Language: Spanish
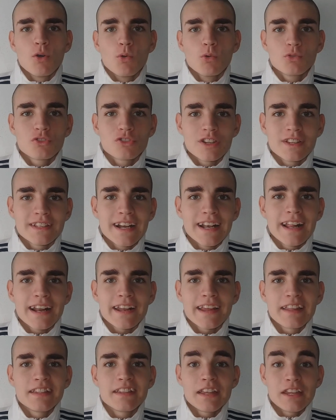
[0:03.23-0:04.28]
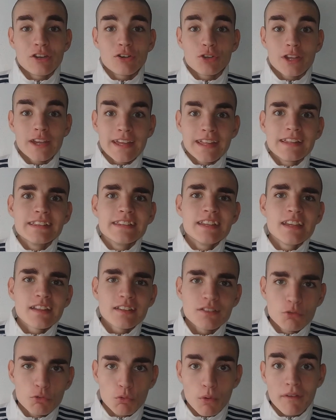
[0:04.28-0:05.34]
un central argentino de
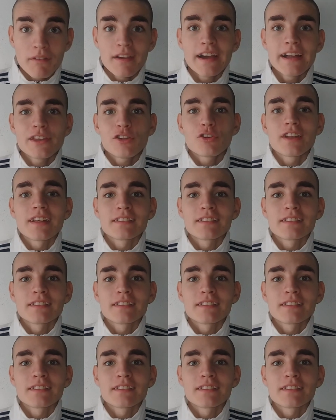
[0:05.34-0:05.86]
19 años,